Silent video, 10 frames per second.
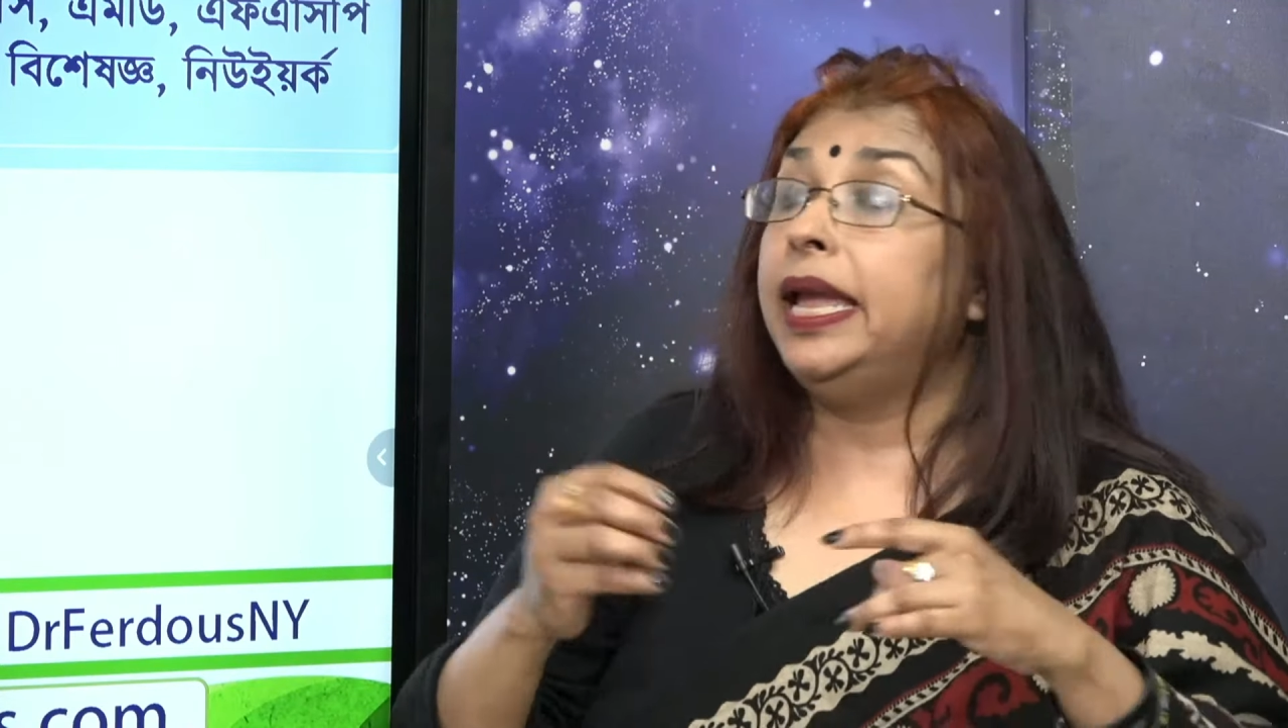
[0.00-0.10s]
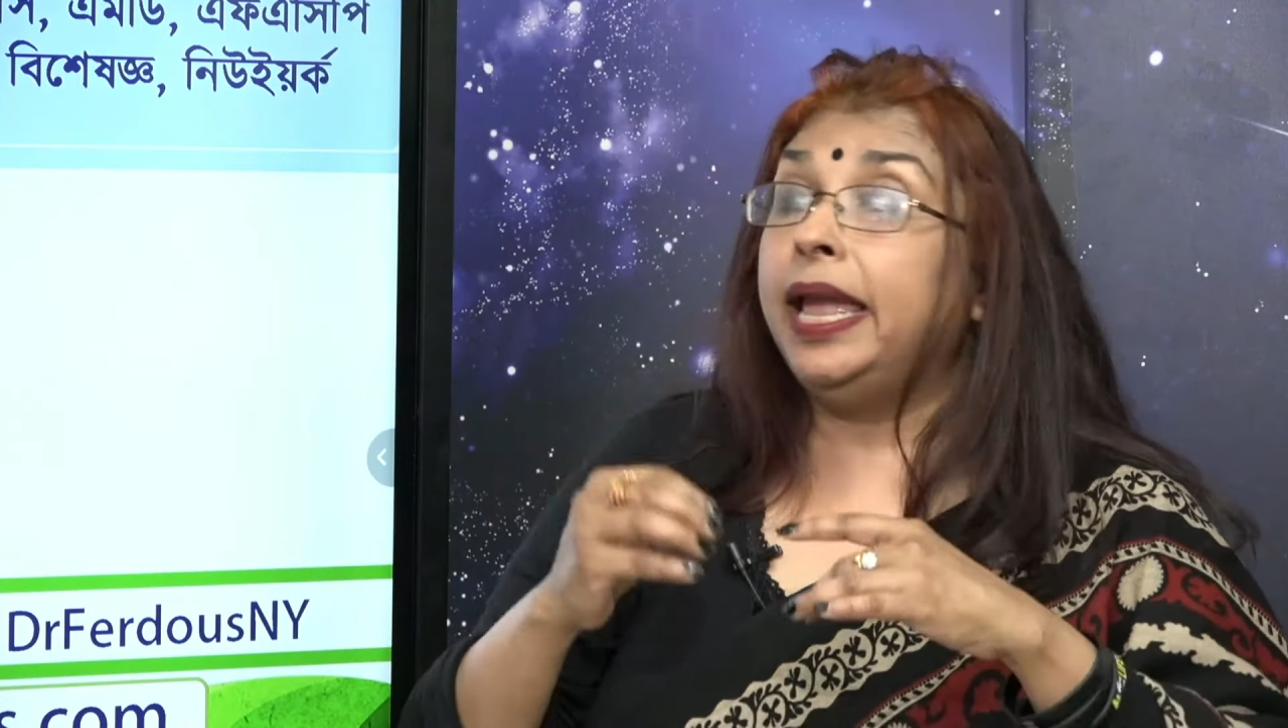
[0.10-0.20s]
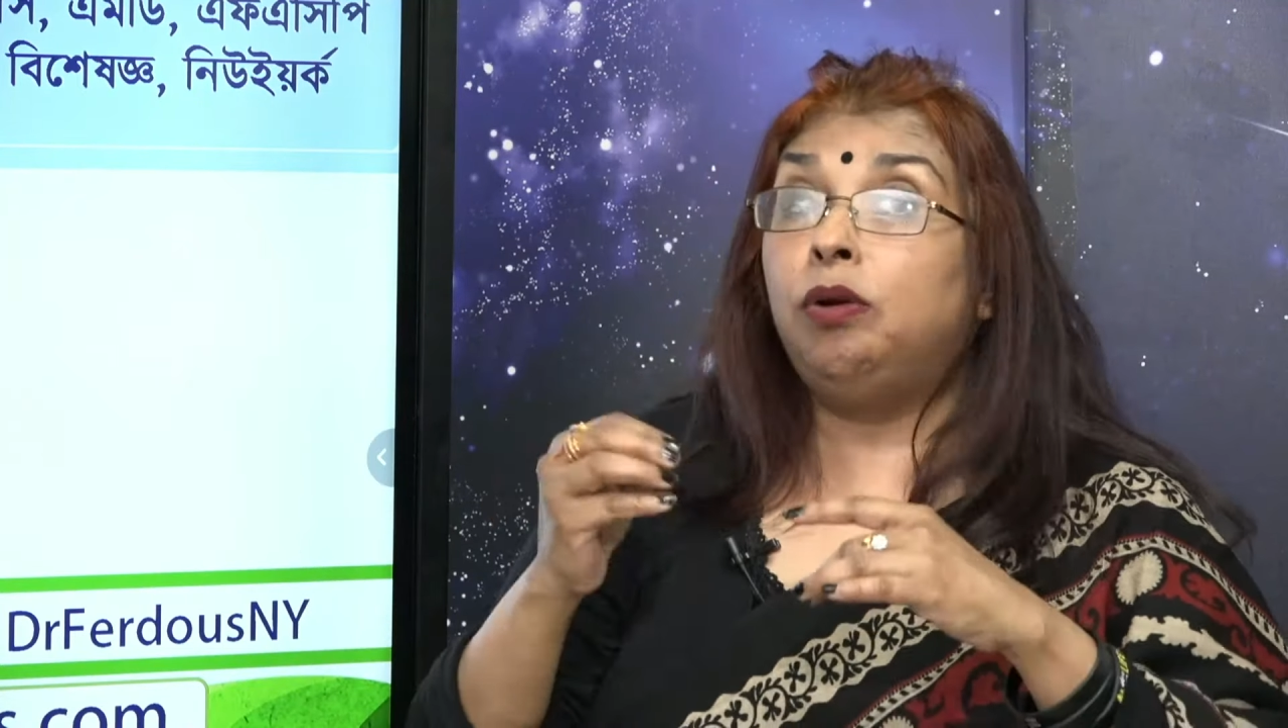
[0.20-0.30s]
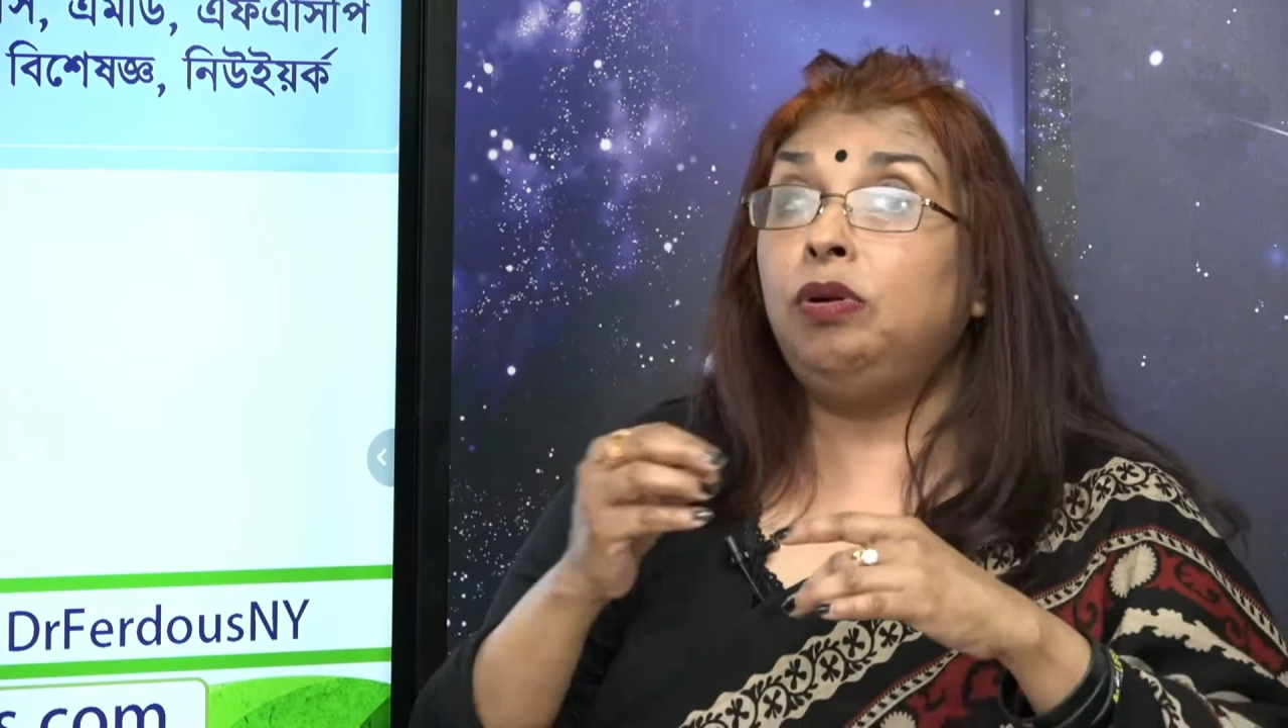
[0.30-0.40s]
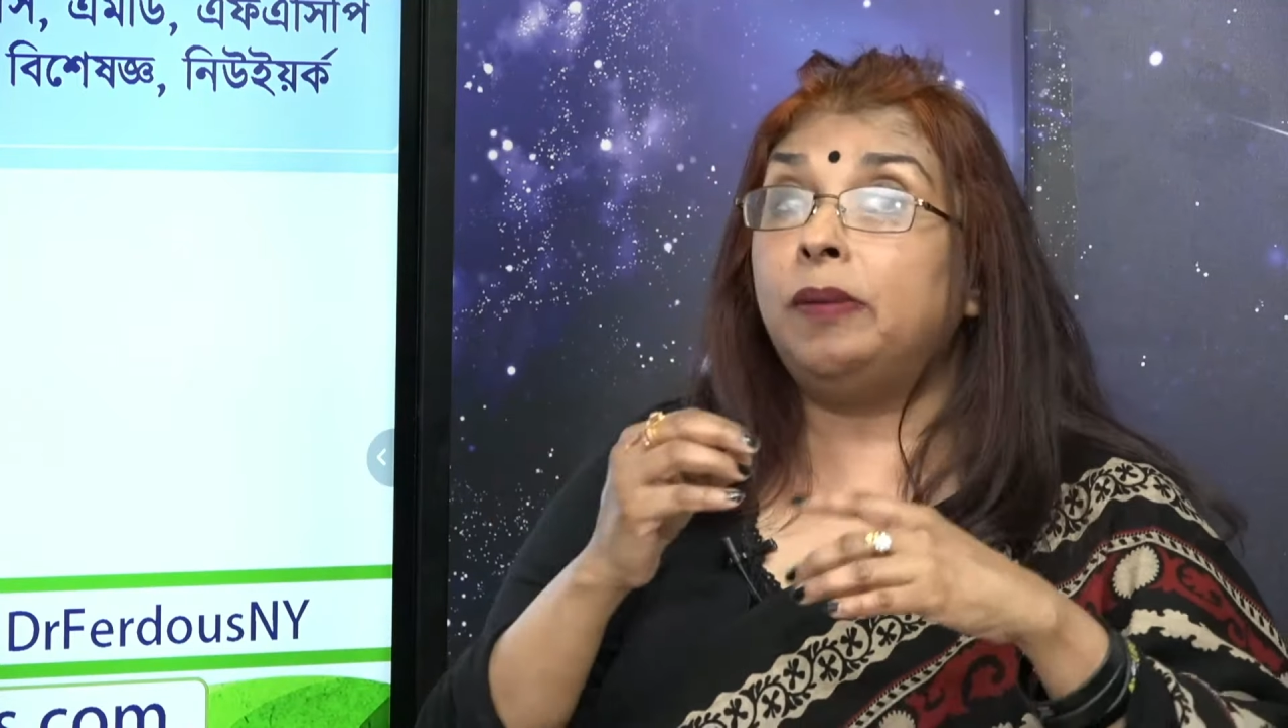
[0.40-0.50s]

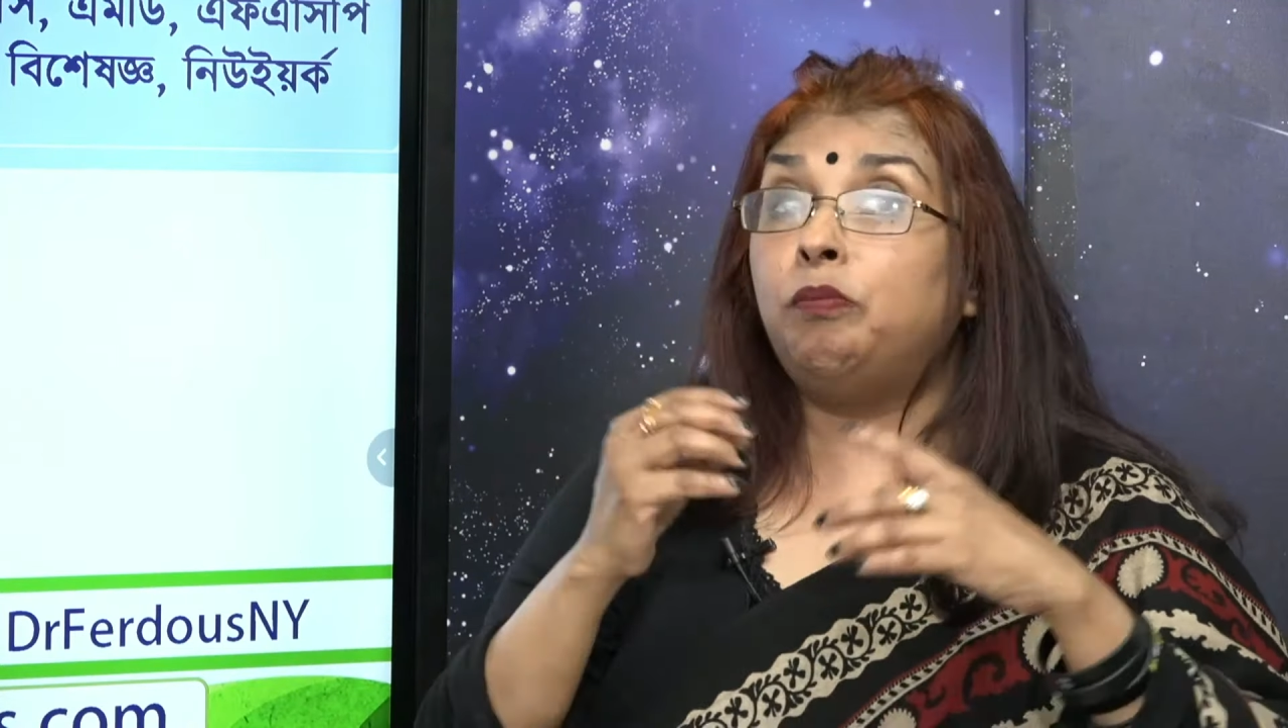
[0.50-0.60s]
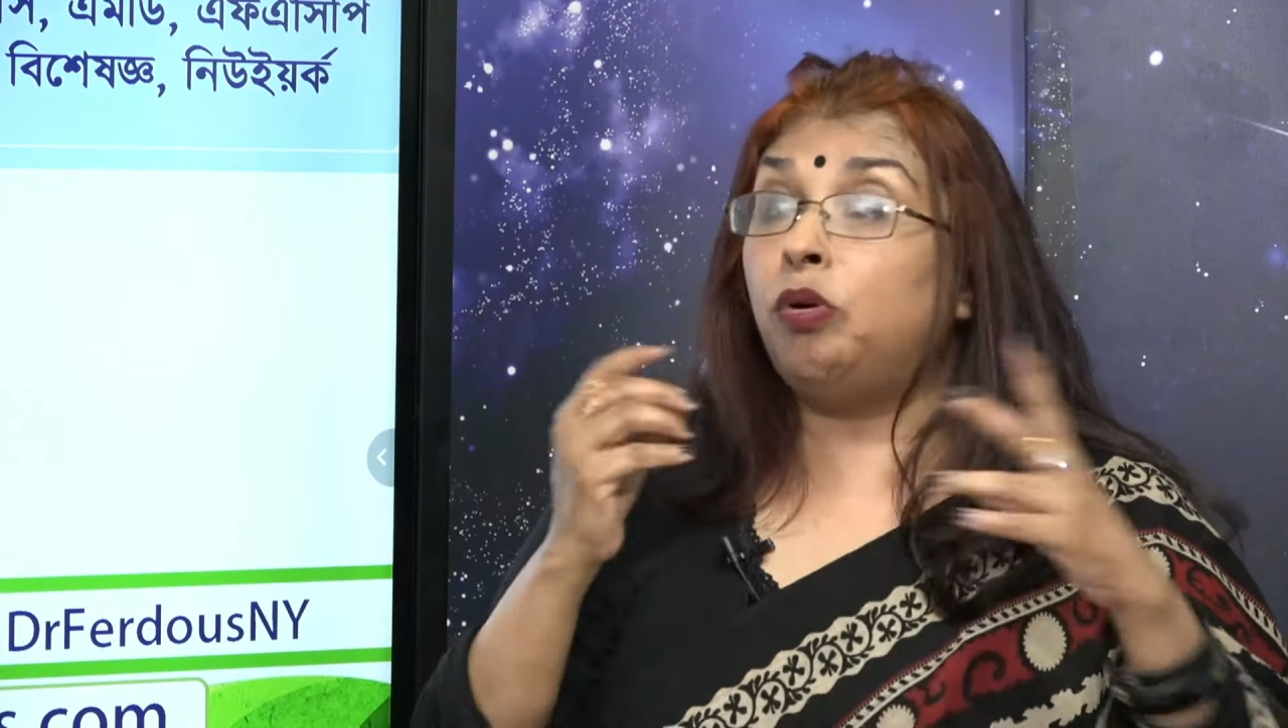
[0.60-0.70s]
এগুলা